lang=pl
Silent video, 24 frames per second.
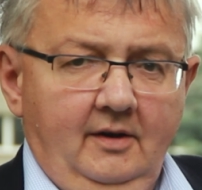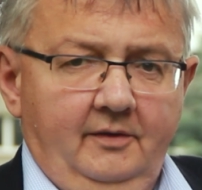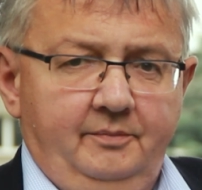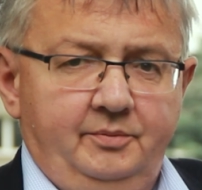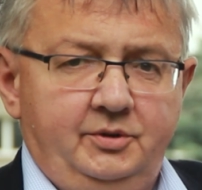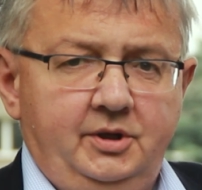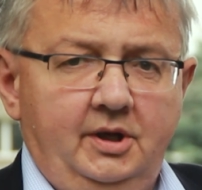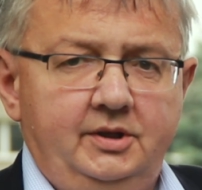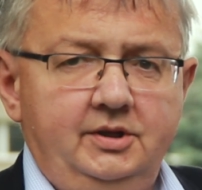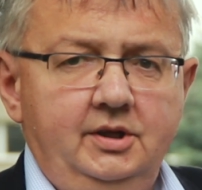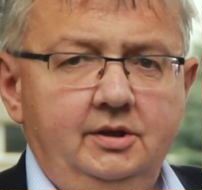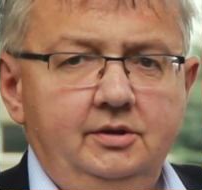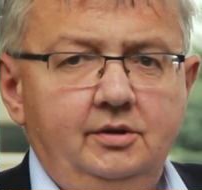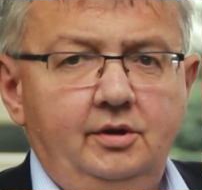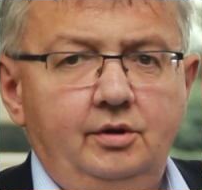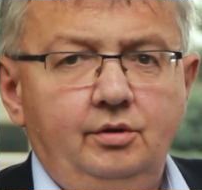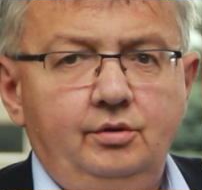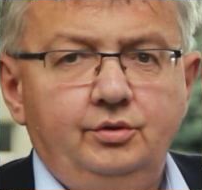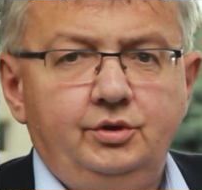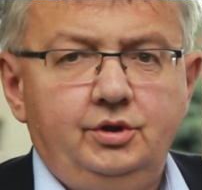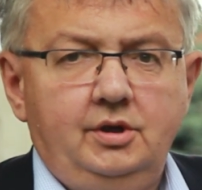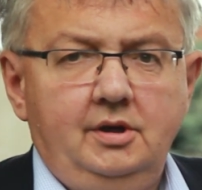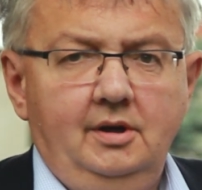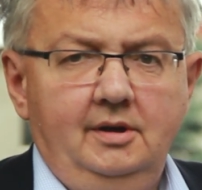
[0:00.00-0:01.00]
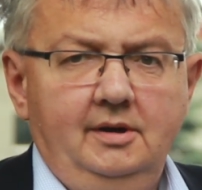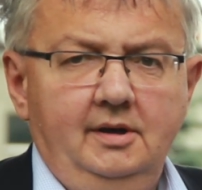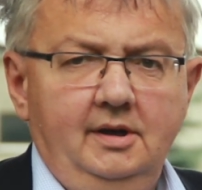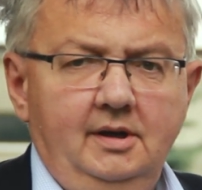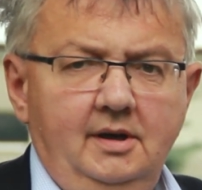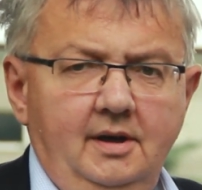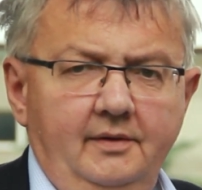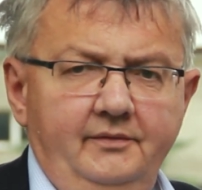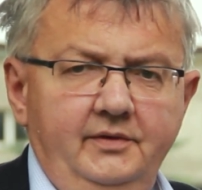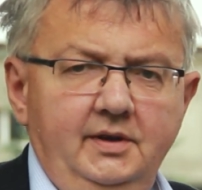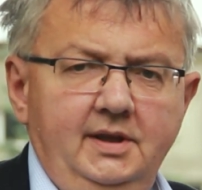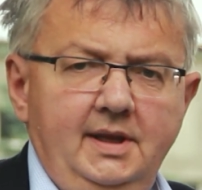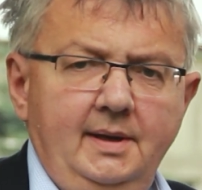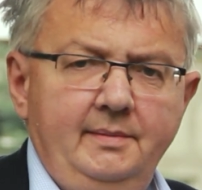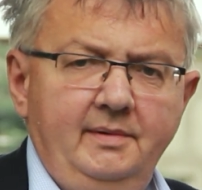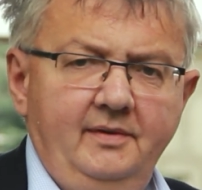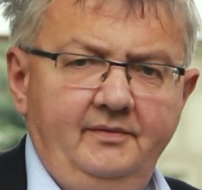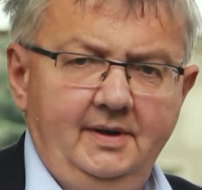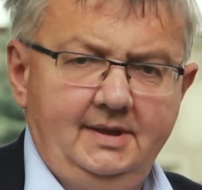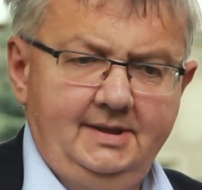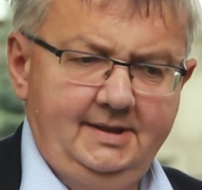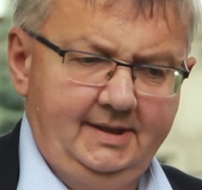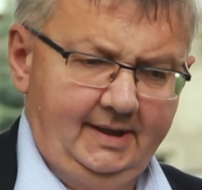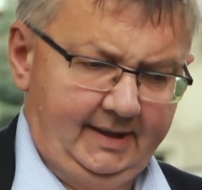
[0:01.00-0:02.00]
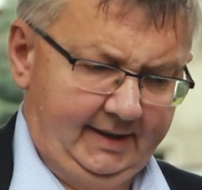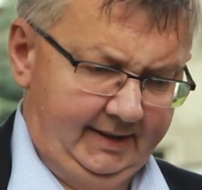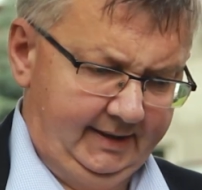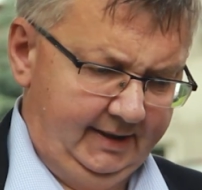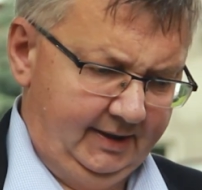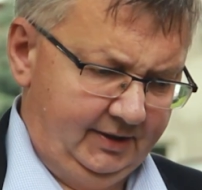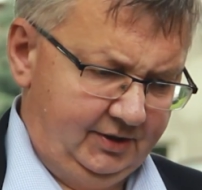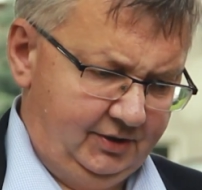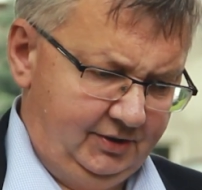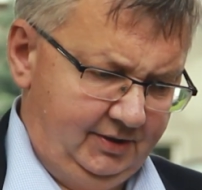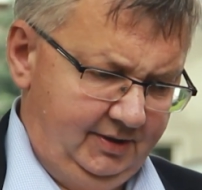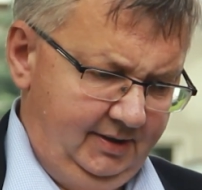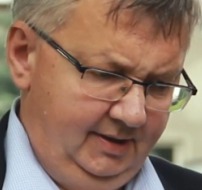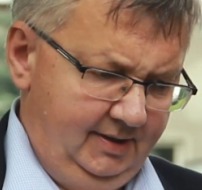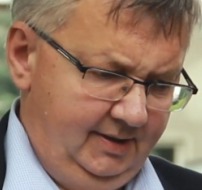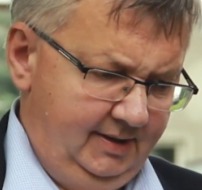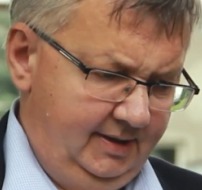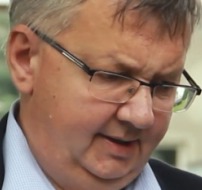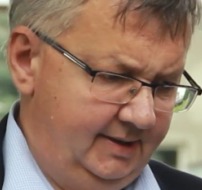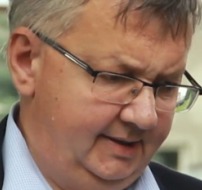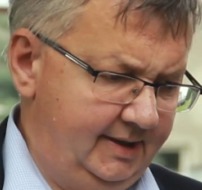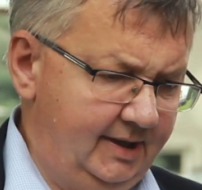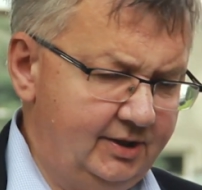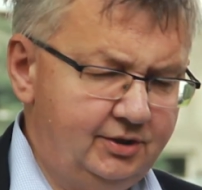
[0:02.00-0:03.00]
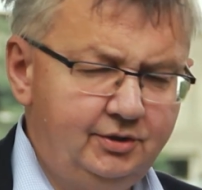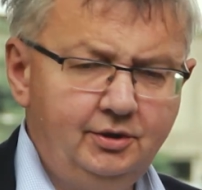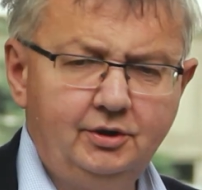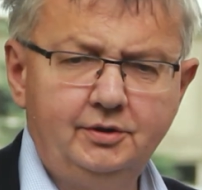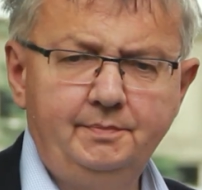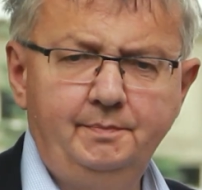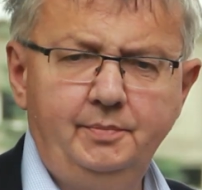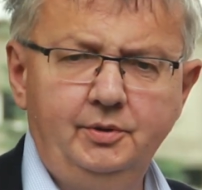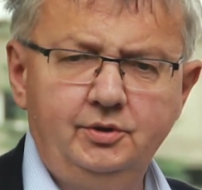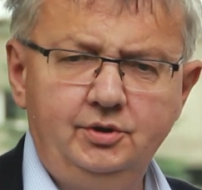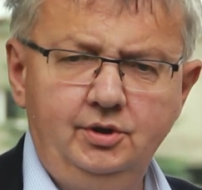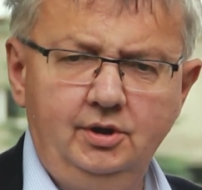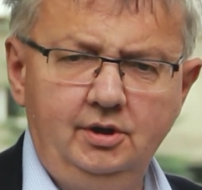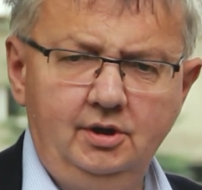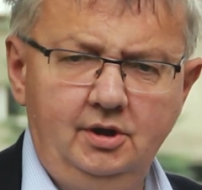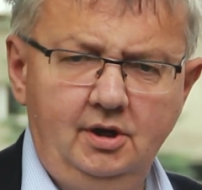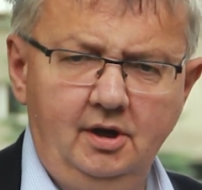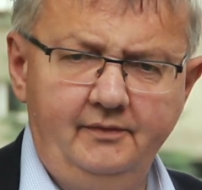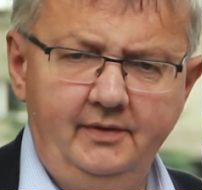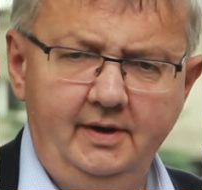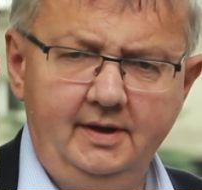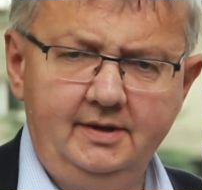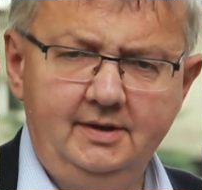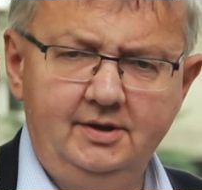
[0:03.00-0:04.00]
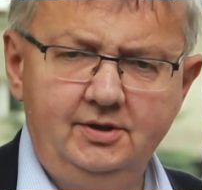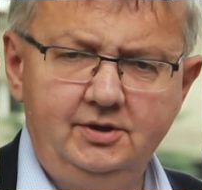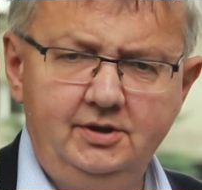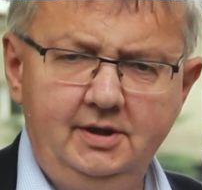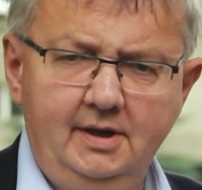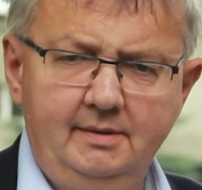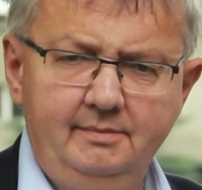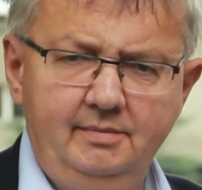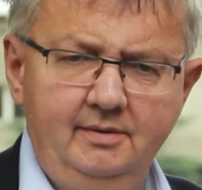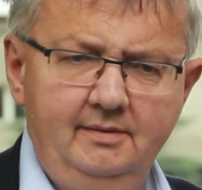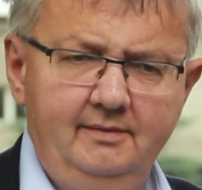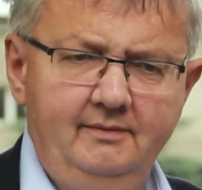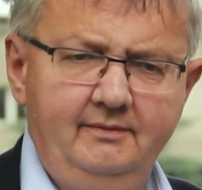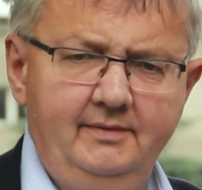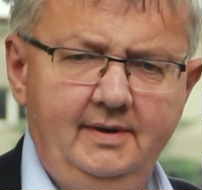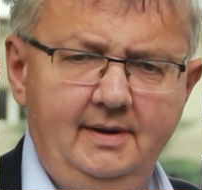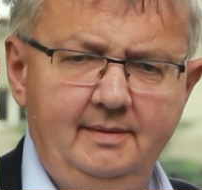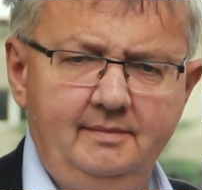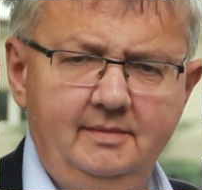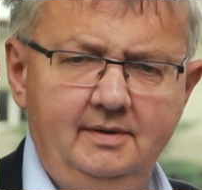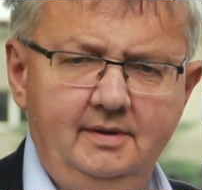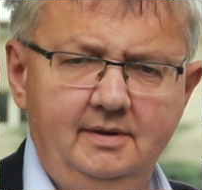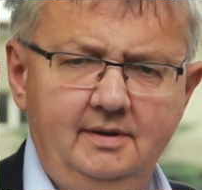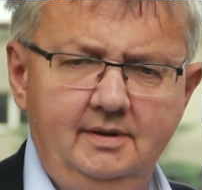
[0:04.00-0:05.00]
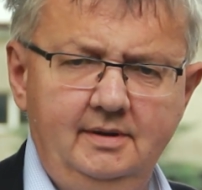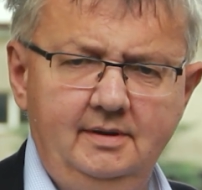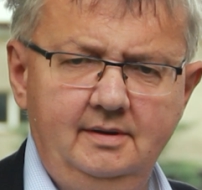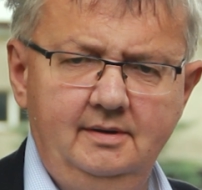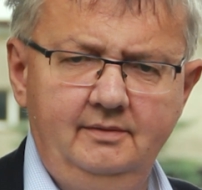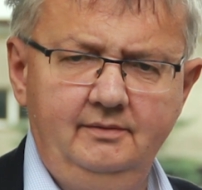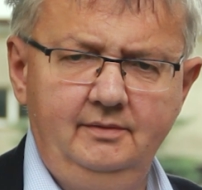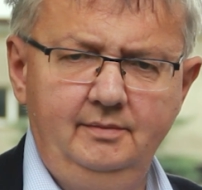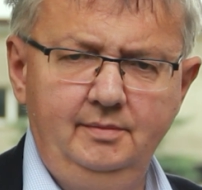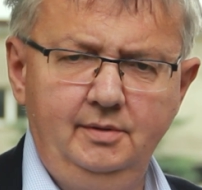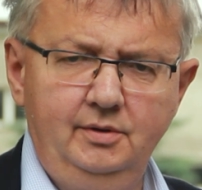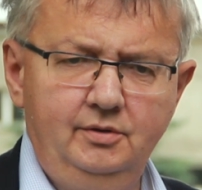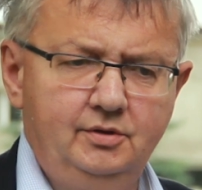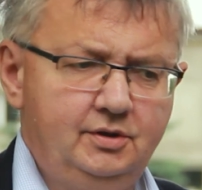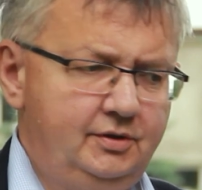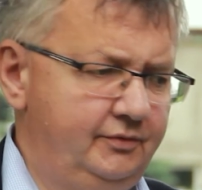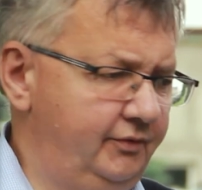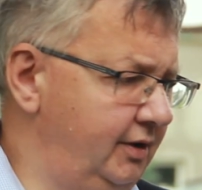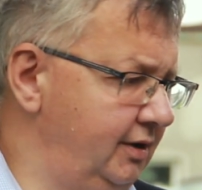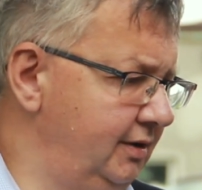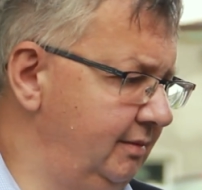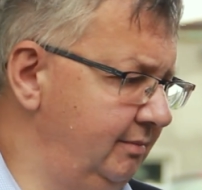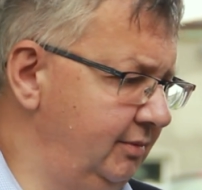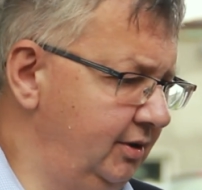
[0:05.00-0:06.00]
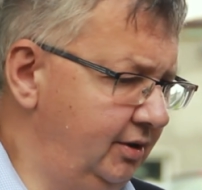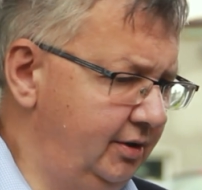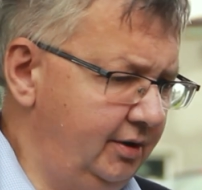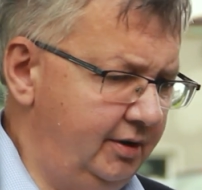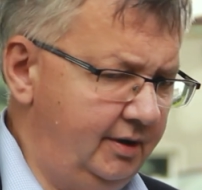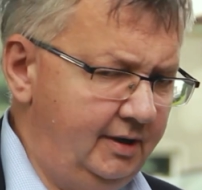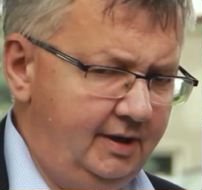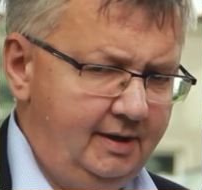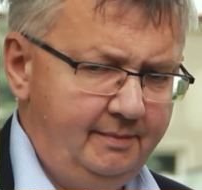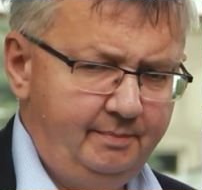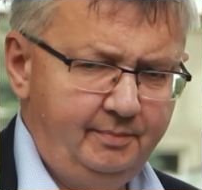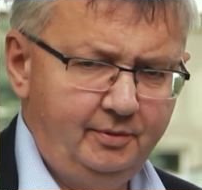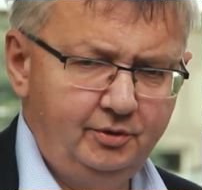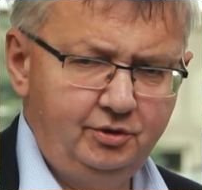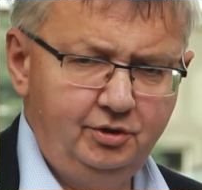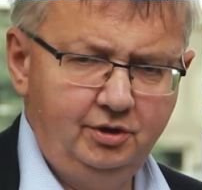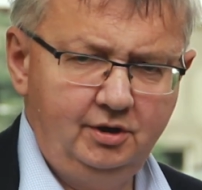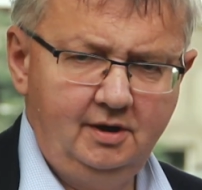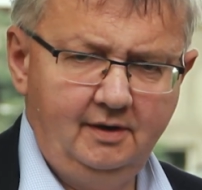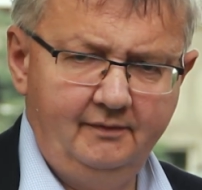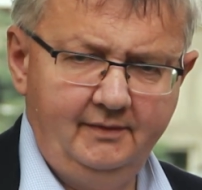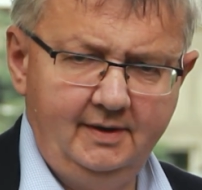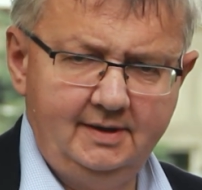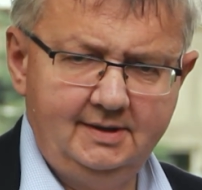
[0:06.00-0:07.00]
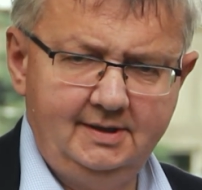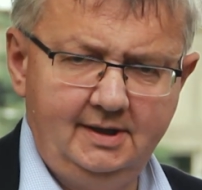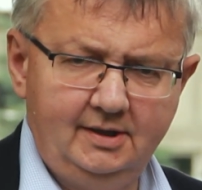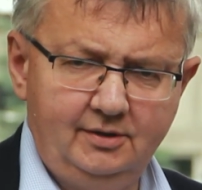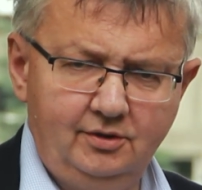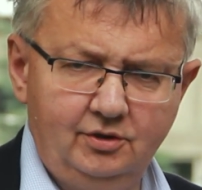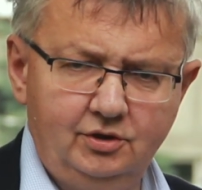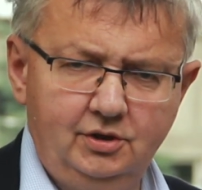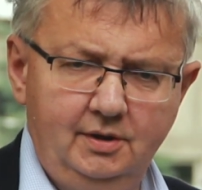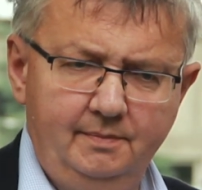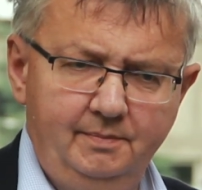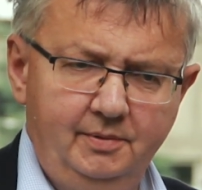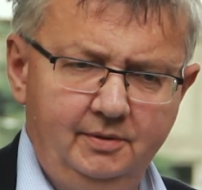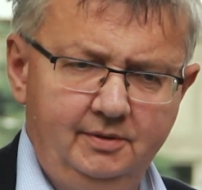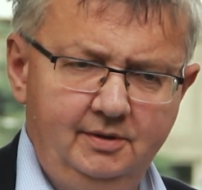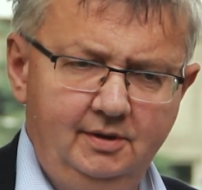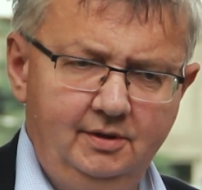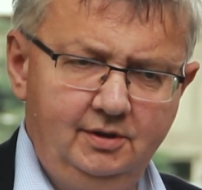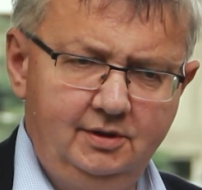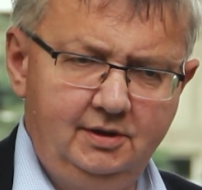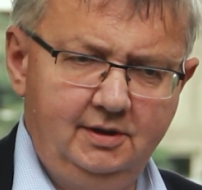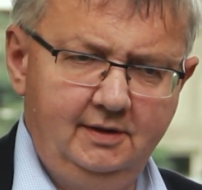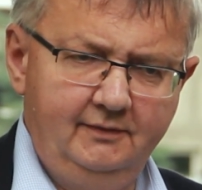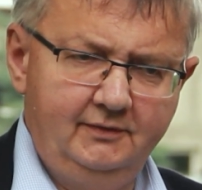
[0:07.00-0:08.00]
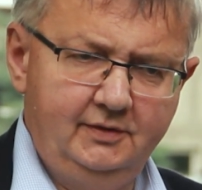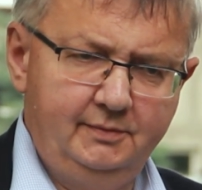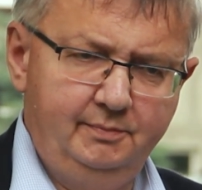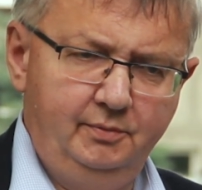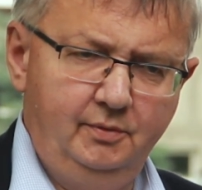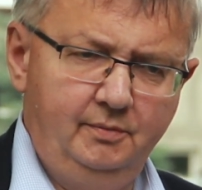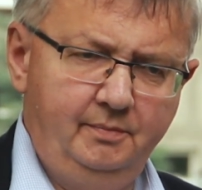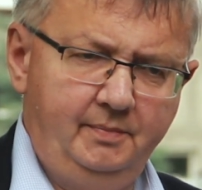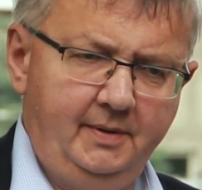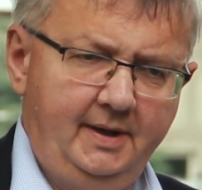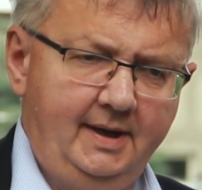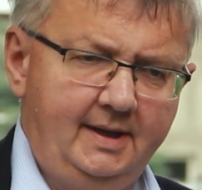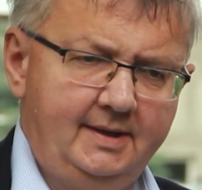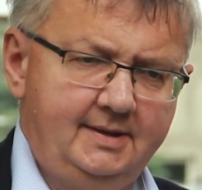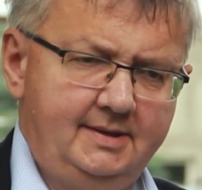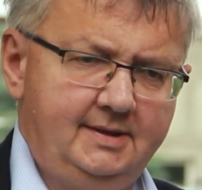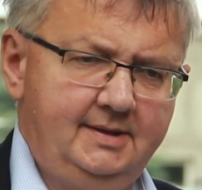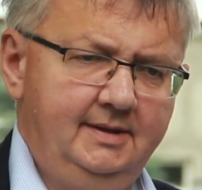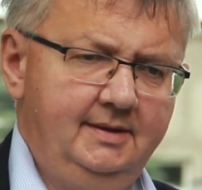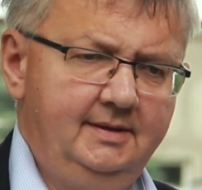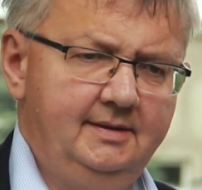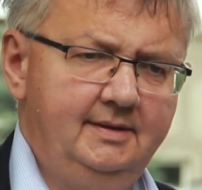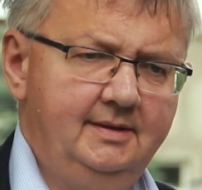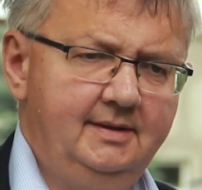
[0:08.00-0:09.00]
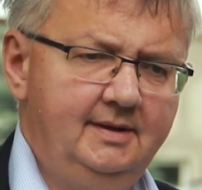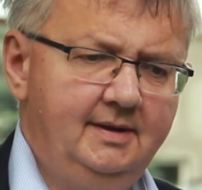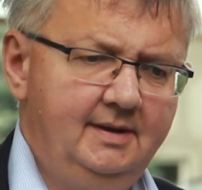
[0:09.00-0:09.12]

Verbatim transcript: przeddzień roku szkolnego witamy Was serdecznie. Zacznę od podziękowań. Chciałbym Wam w imieniu swoim i grona podziękować za to, że podjęliście współpracę.